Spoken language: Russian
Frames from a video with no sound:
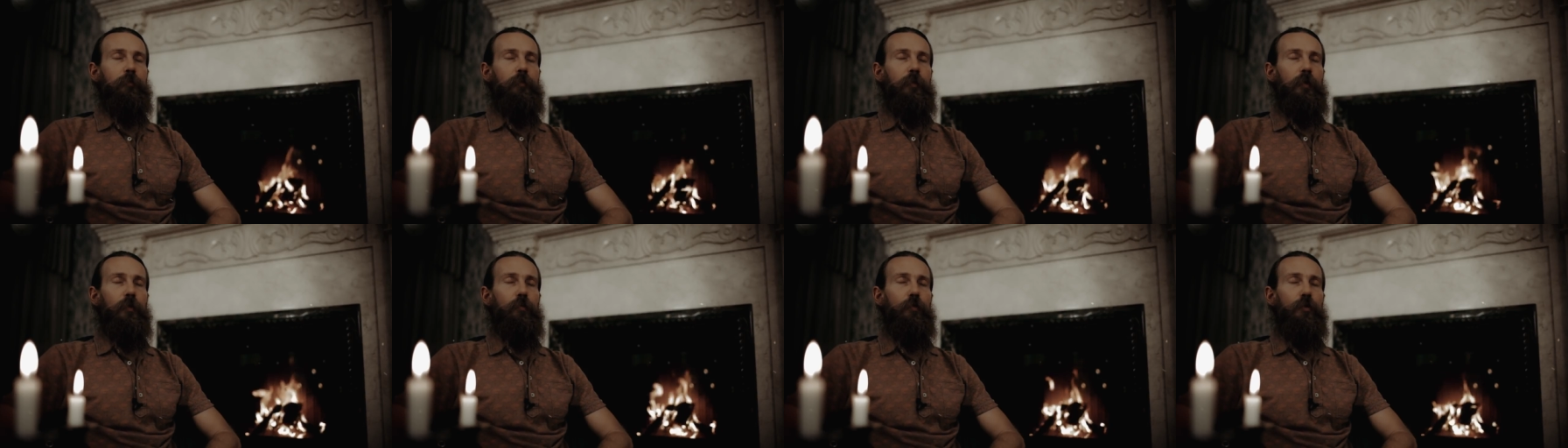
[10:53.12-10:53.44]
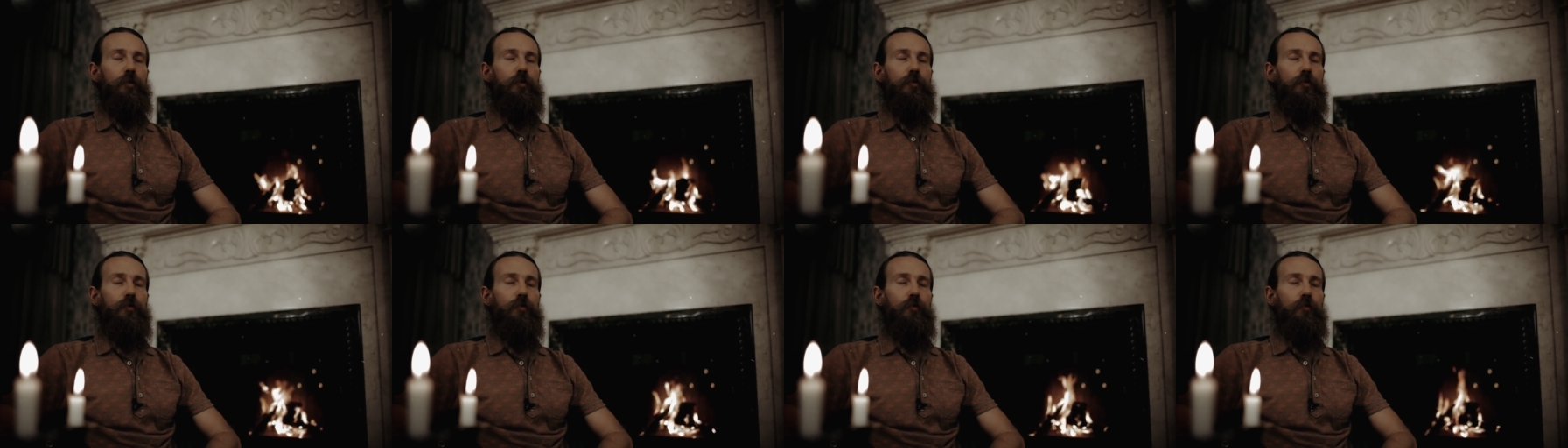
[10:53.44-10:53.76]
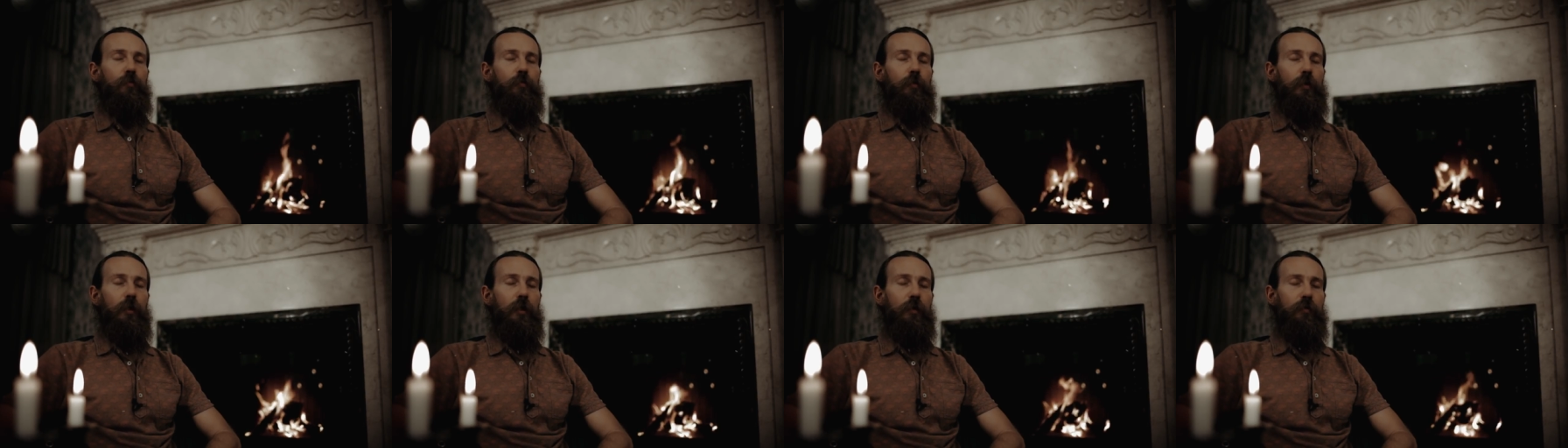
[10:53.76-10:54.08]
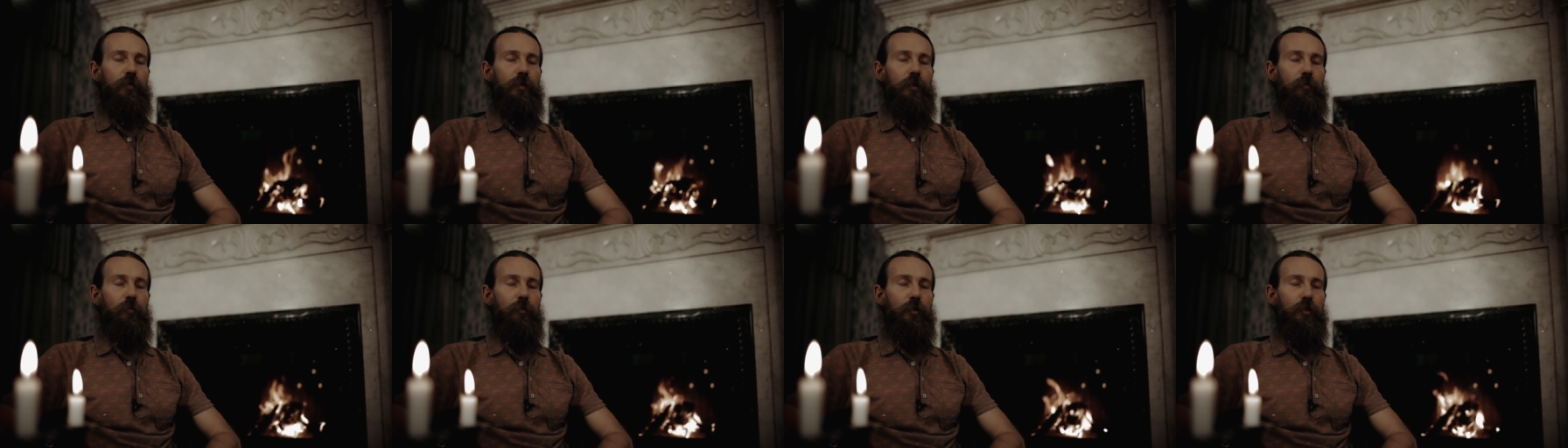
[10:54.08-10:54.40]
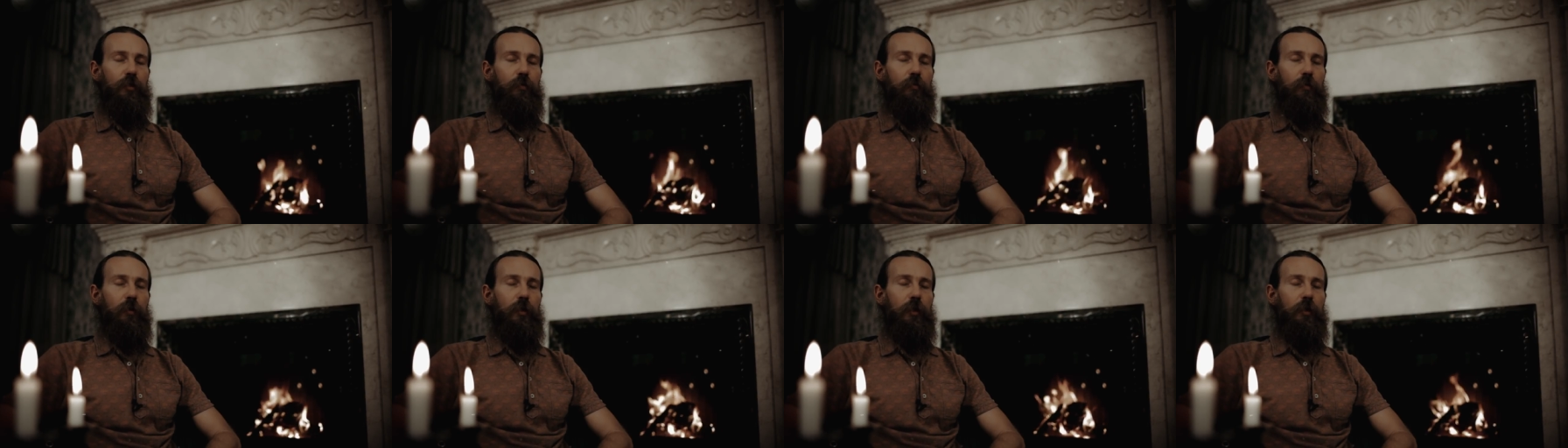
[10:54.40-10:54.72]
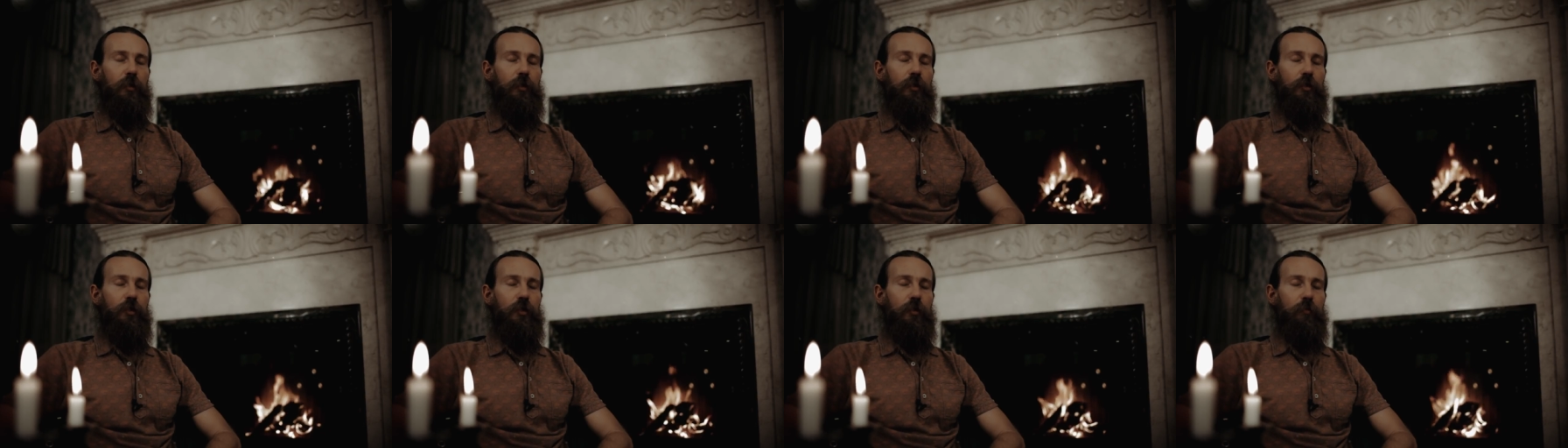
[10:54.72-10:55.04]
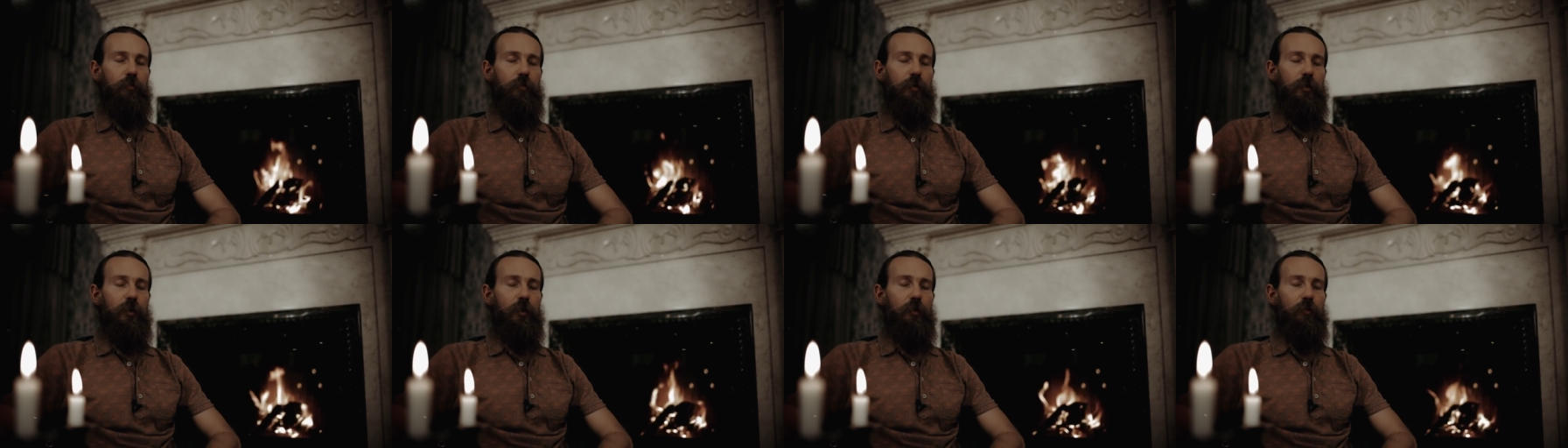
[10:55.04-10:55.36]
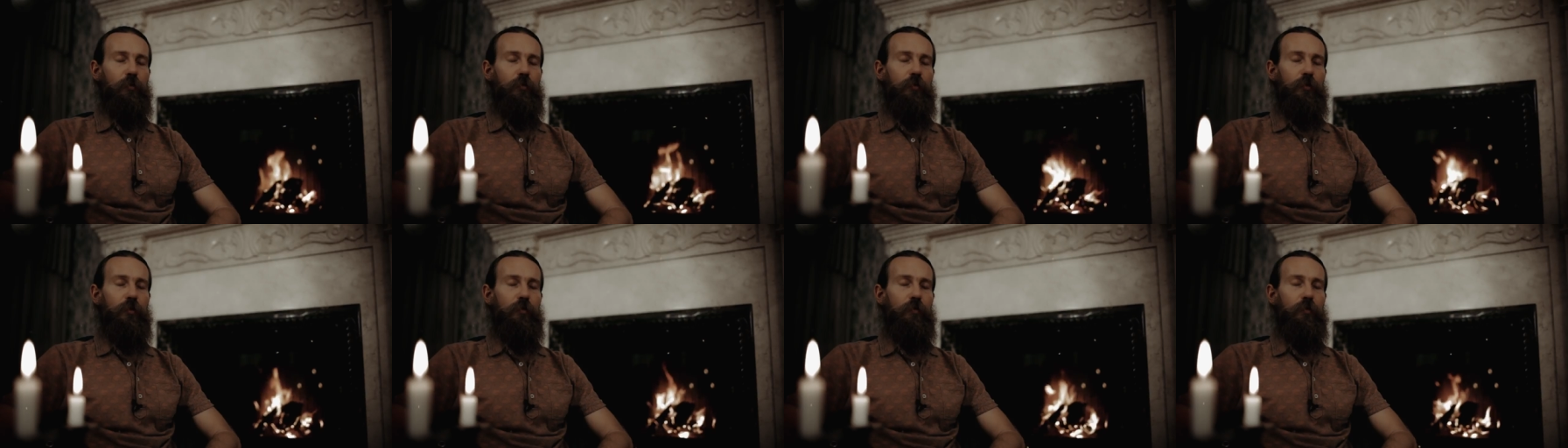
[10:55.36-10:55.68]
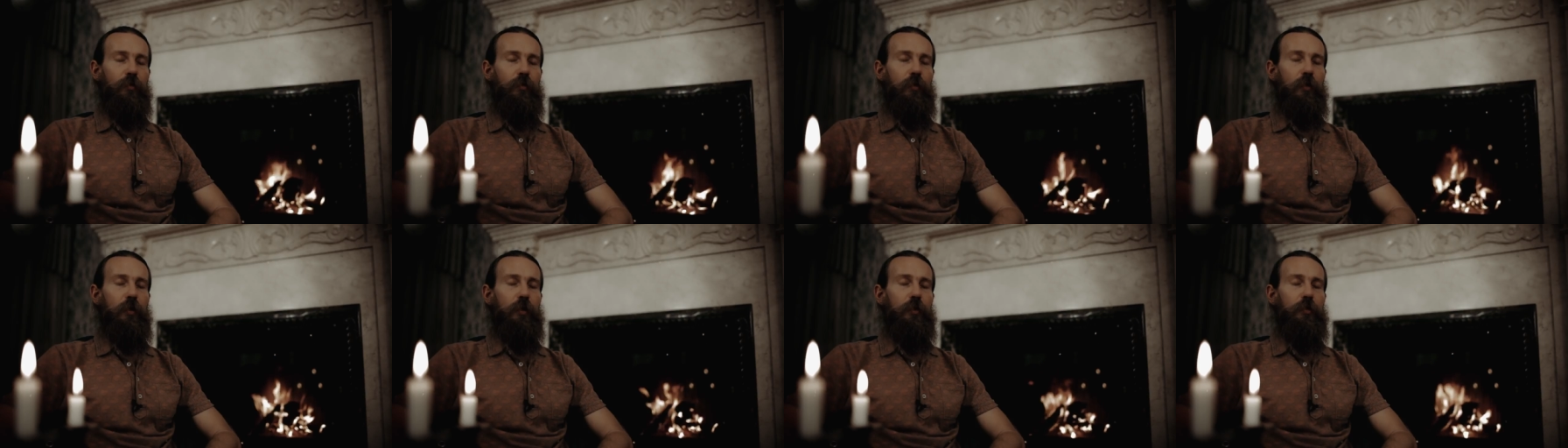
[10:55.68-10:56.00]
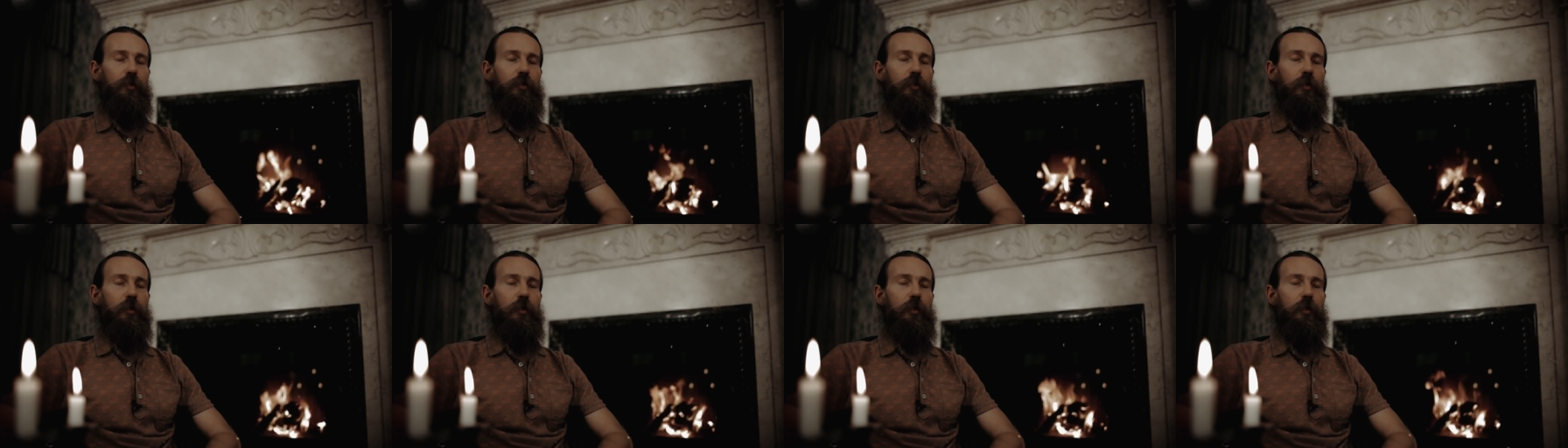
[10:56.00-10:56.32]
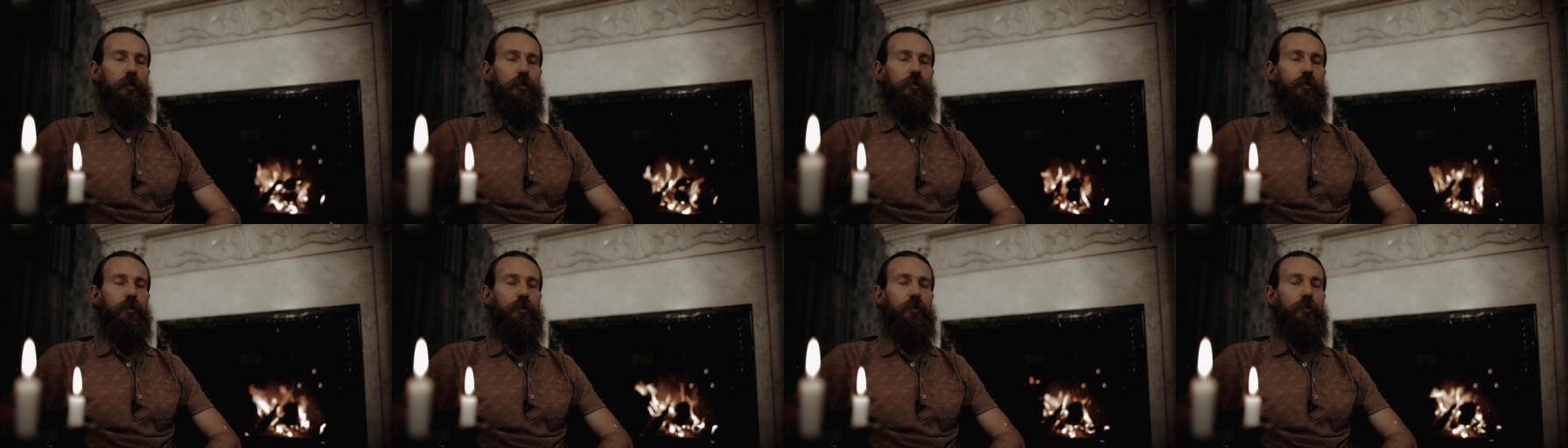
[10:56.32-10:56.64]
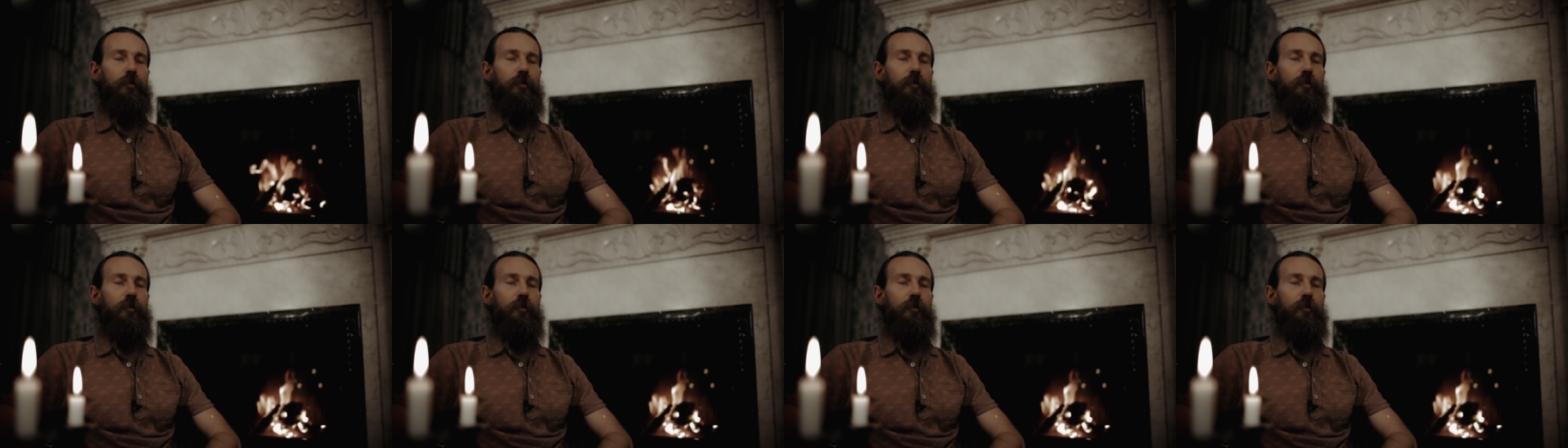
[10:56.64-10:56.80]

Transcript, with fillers: И мы чувствуем, как всем нашим клеточкам становится все легче и легче,